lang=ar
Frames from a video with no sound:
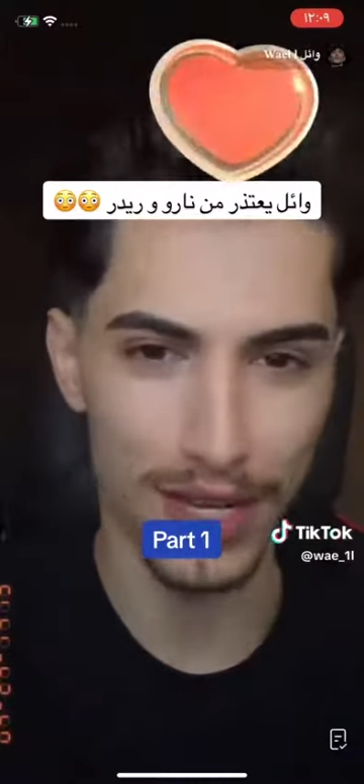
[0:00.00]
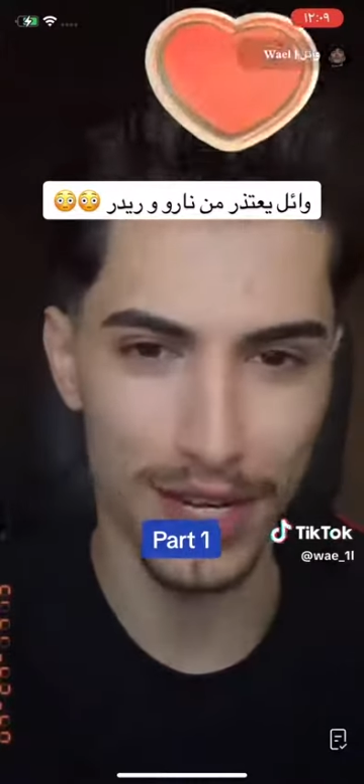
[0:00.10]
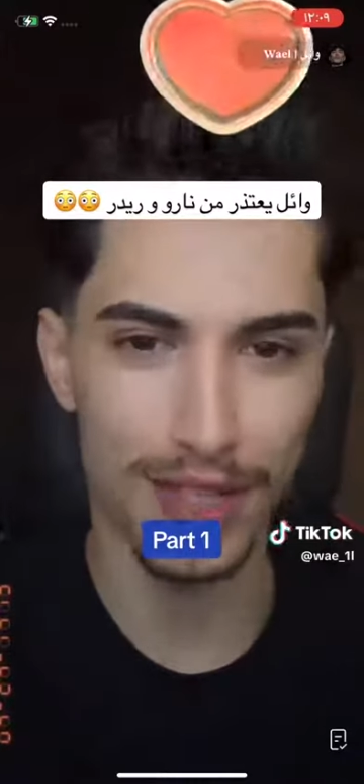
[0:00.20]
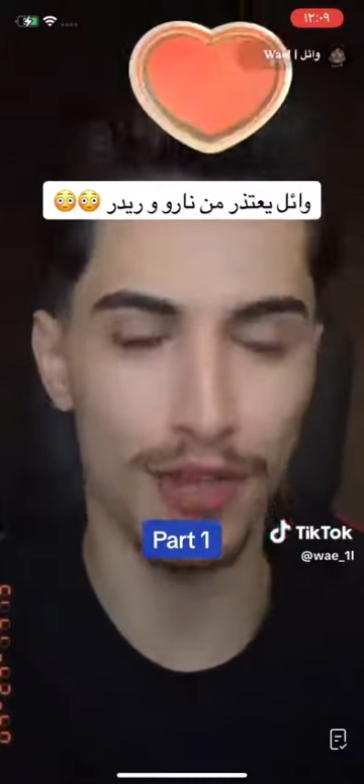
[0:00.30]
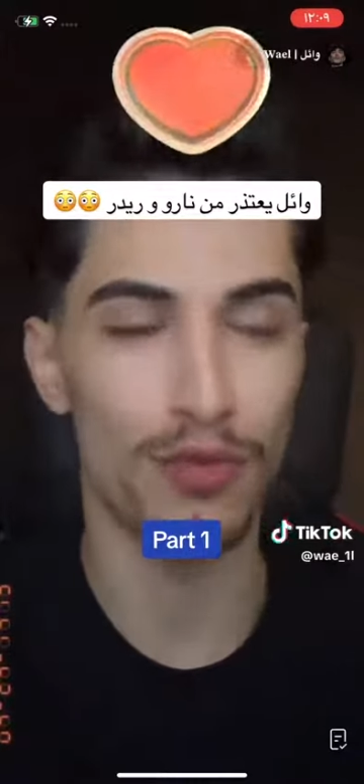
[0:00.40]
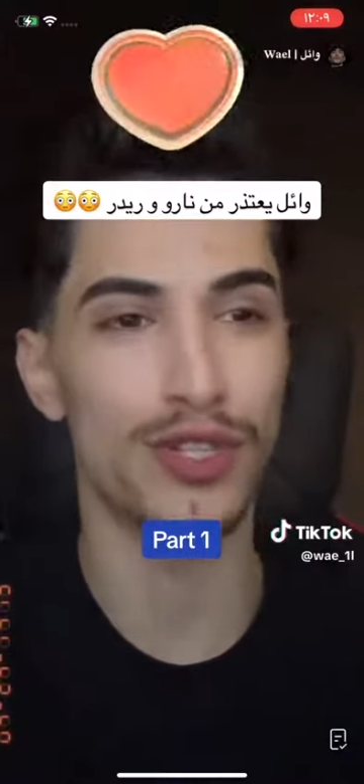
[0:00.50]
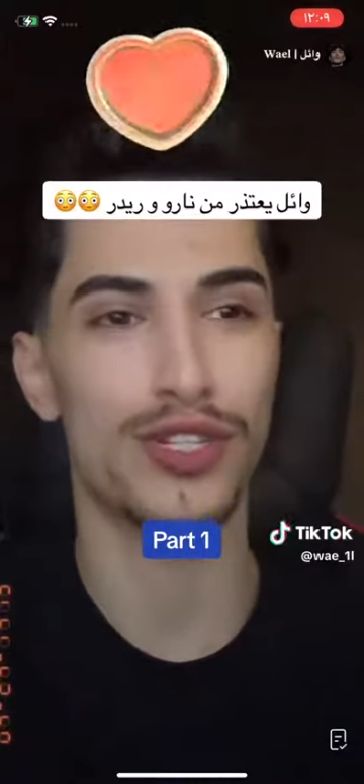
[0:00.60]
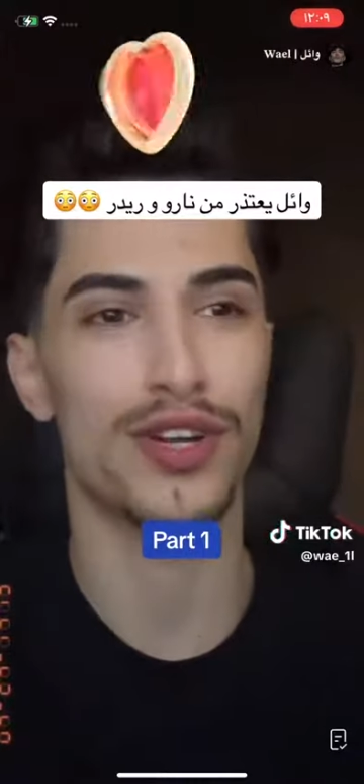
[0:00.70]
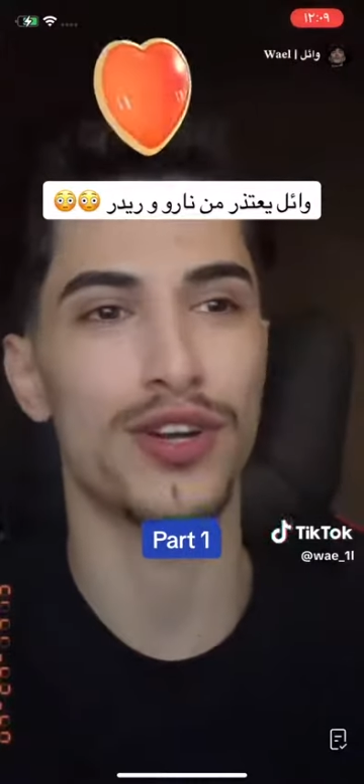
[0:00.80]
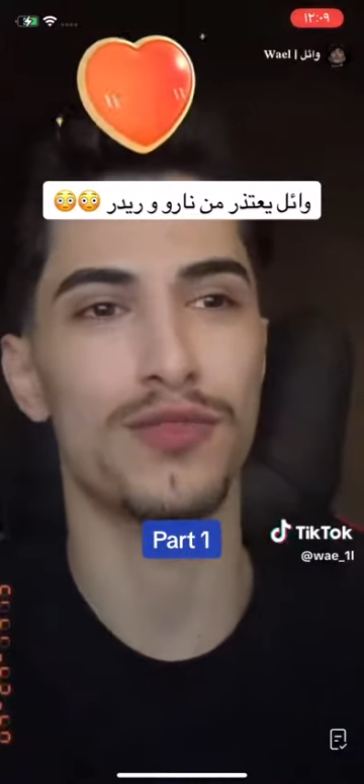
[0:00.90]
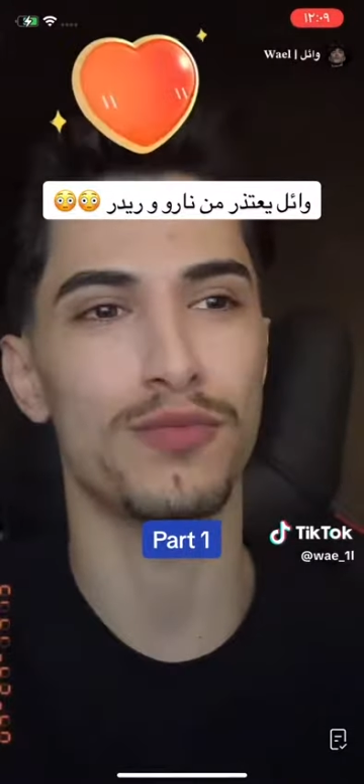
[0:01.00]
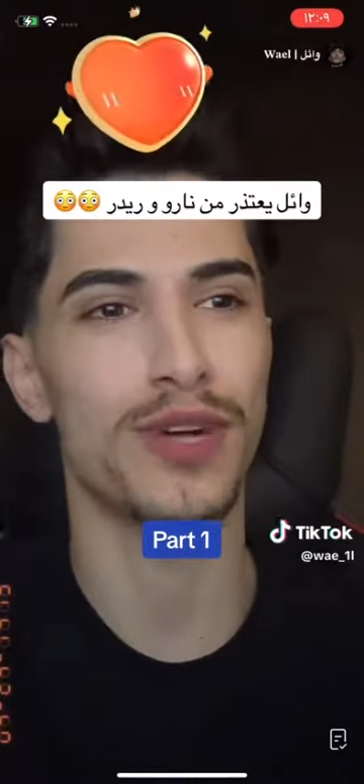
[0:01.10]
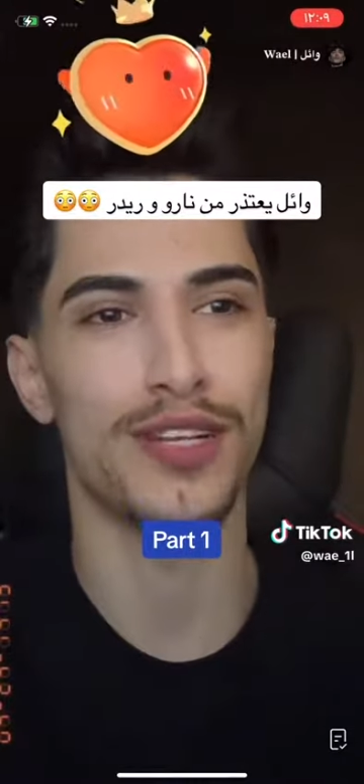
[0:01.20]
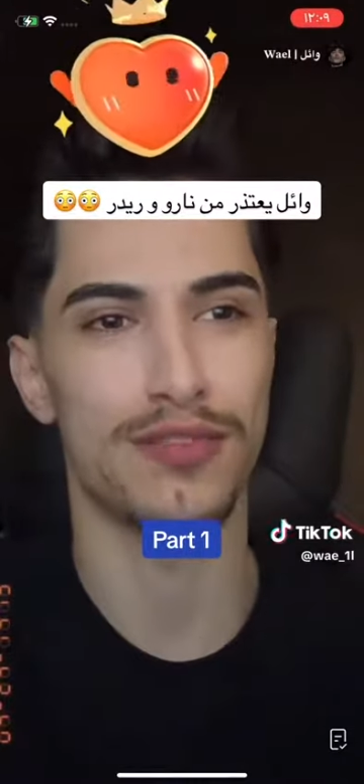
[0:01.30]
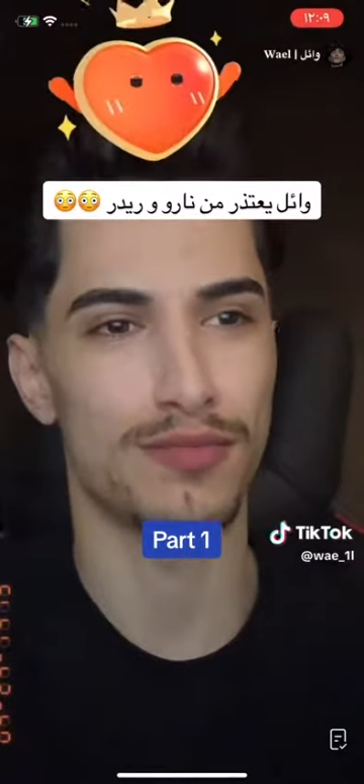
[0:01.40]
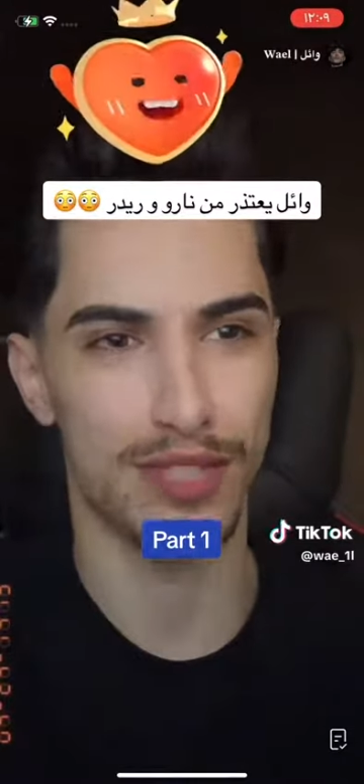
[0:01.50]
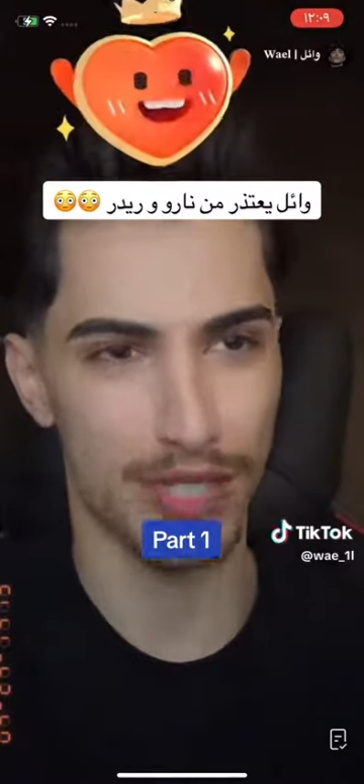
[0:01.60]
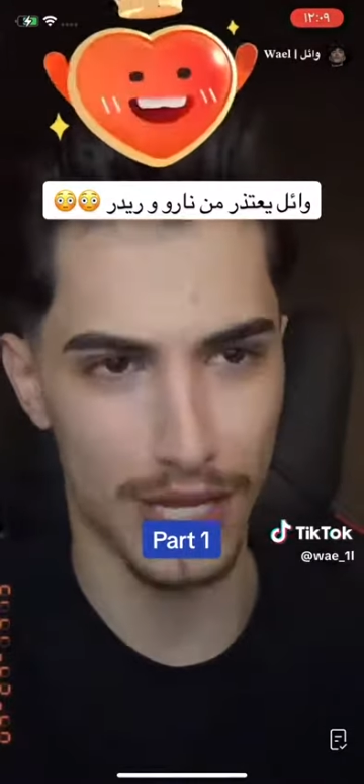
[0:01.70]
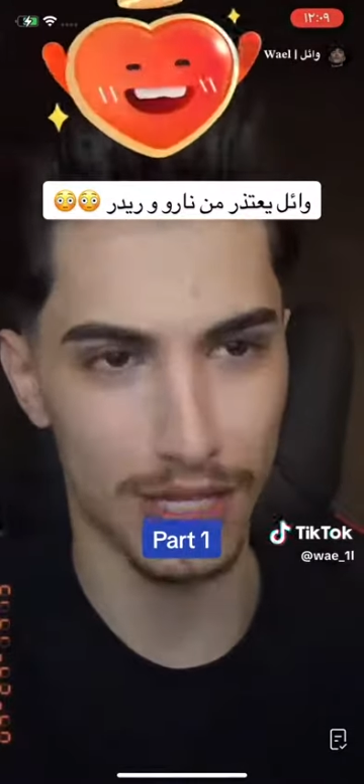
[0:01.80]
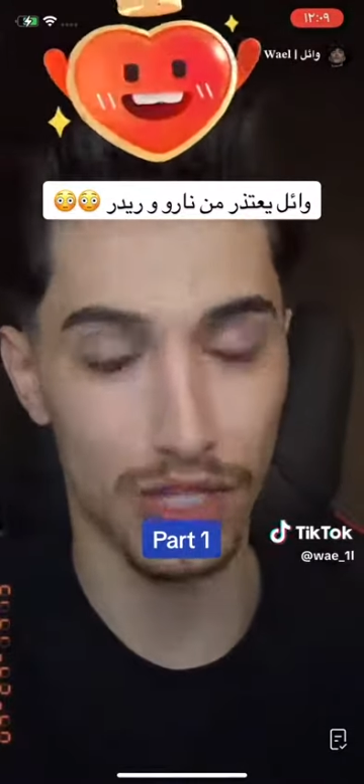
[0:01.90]
بيناتنا وعشره وما لازم
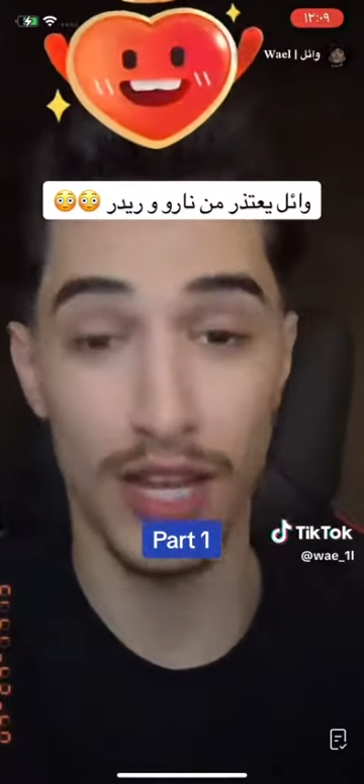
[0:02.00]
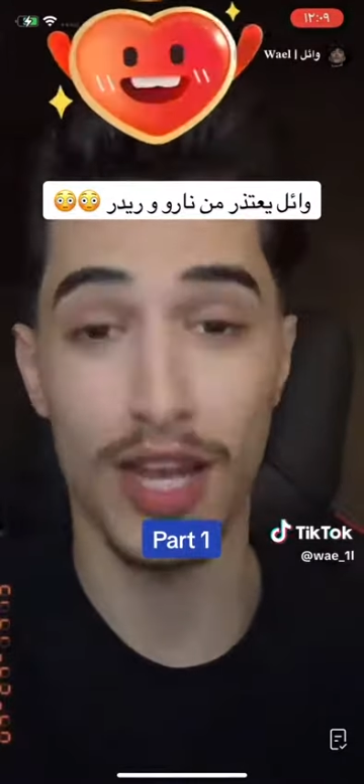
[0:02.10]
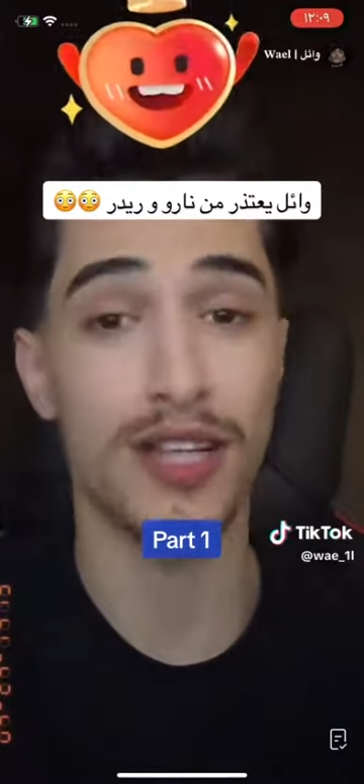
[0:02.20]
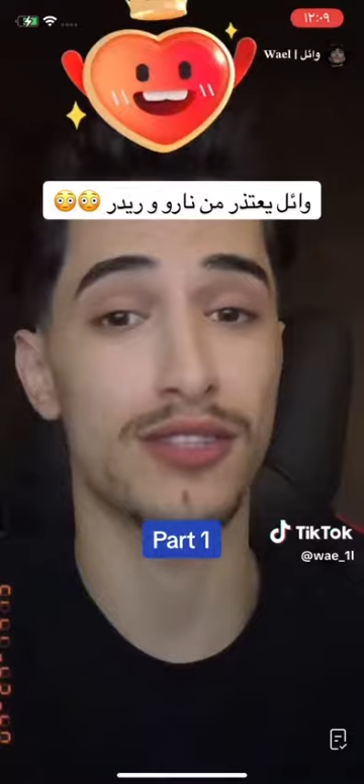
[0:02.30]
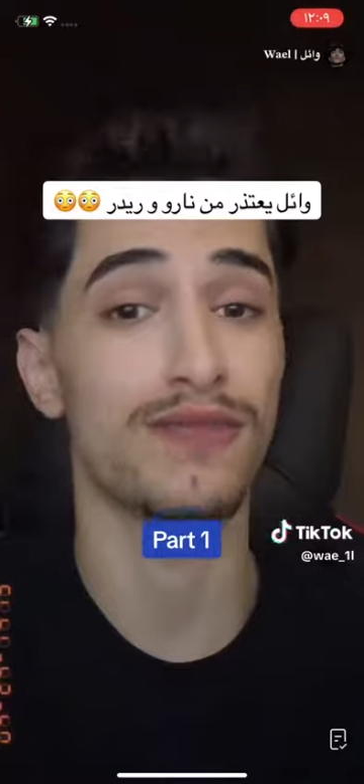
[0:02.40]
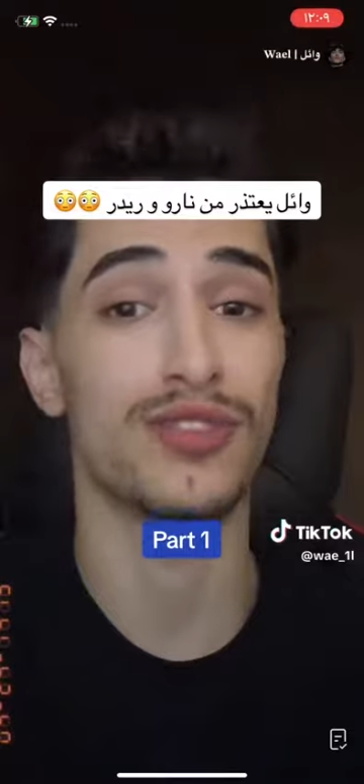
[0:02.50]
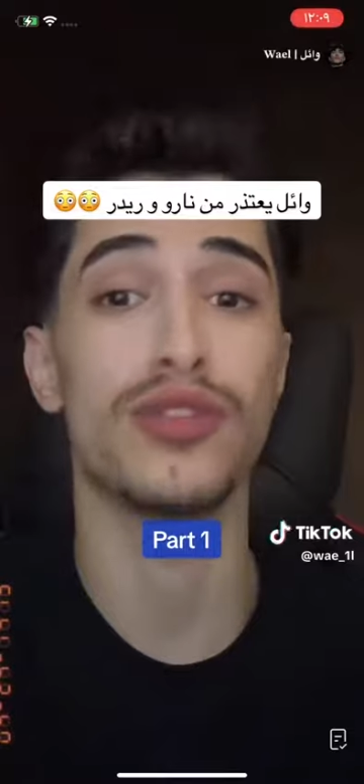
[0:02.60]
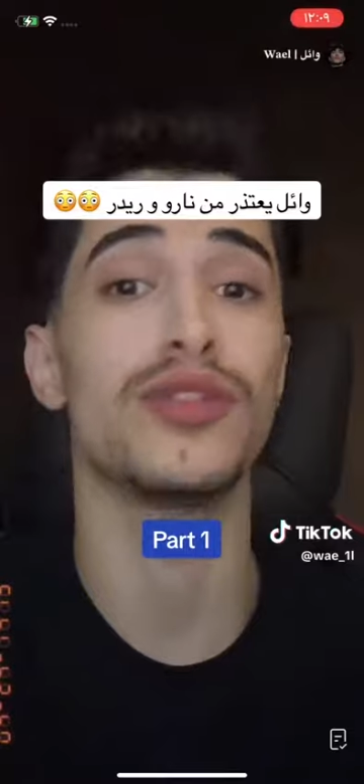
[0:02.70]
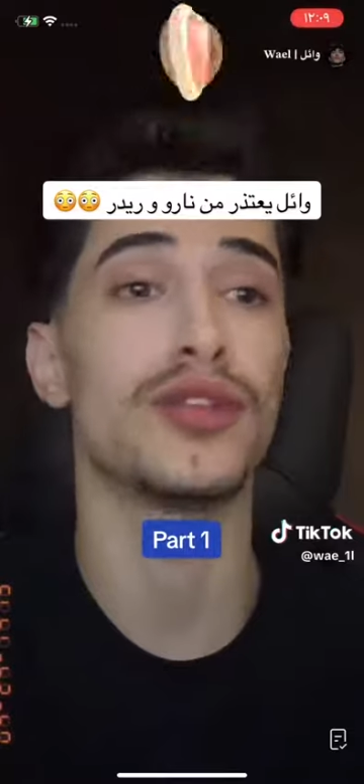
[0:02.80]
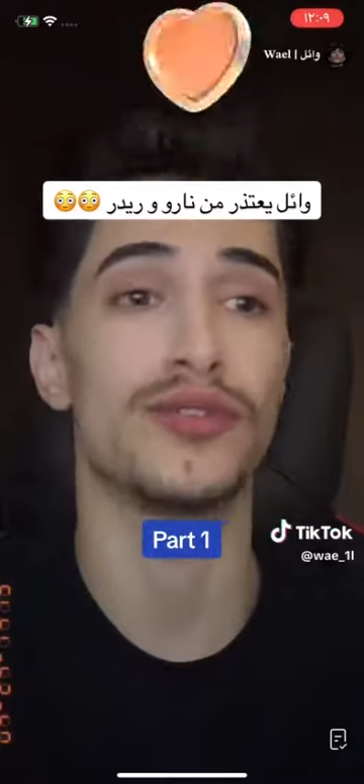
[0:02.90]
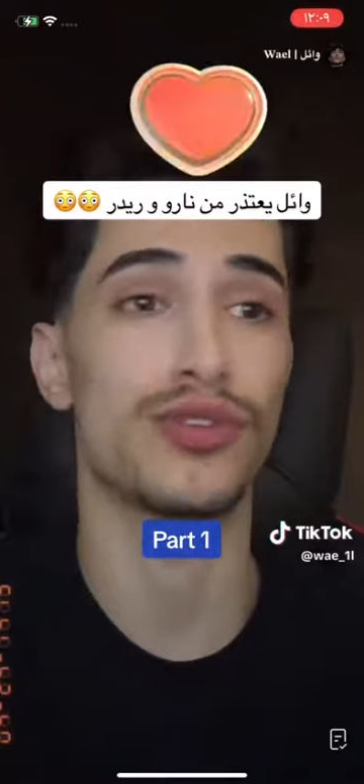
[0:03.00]
يصير هذا الشيء انا اسف جدا